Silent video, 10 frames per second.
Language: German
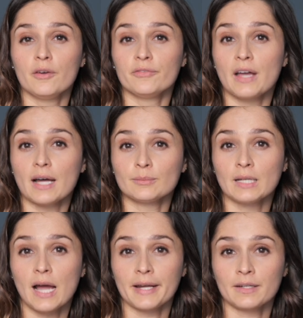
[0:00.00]
wir
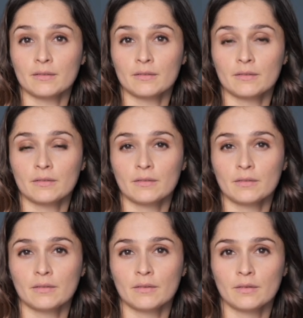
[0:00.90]
atmen ein.
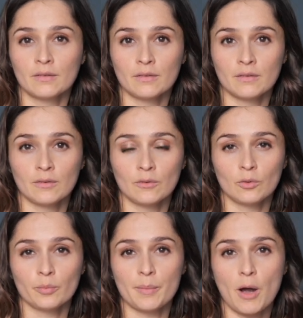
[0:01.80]

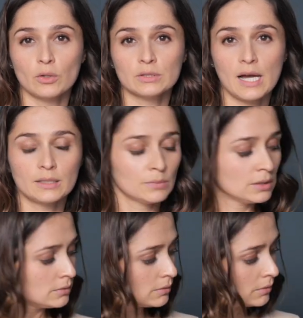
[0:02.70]
Und beim Ausatmen